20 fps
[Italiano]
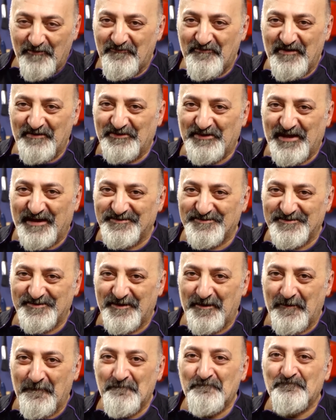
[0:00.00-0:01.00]

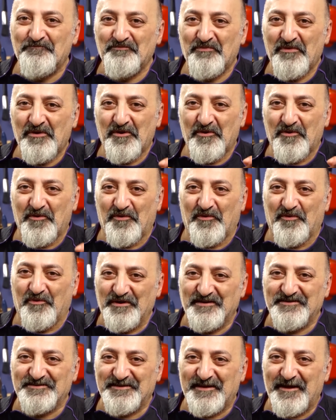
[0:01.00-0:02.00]
Fantastica.
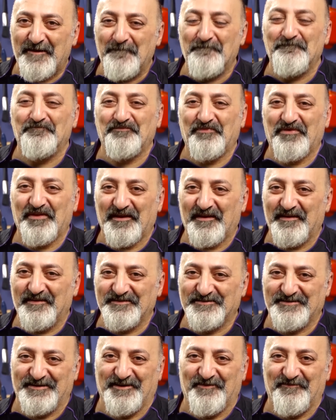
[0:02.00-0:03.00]
Questa
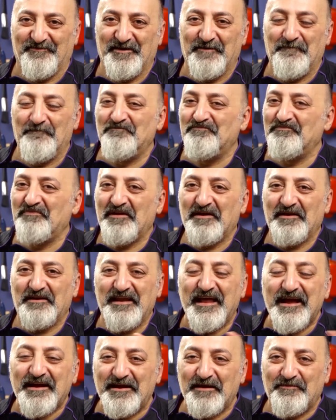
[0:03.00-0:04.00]
serve.
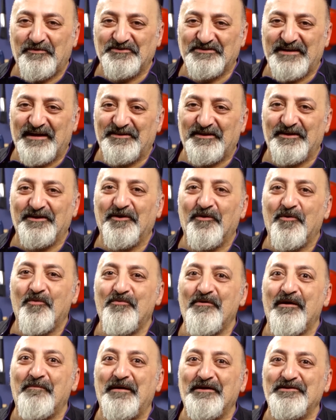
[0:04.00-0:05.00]
Neanche le posate,
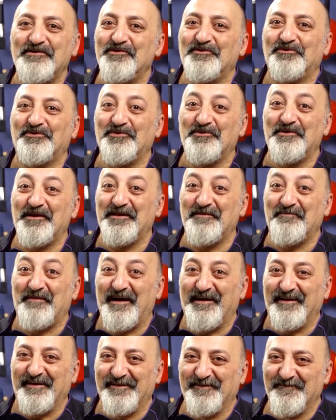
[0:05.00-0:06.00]
una pagnottona di
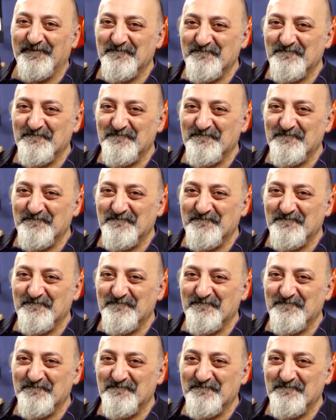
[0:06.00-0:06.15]
pane.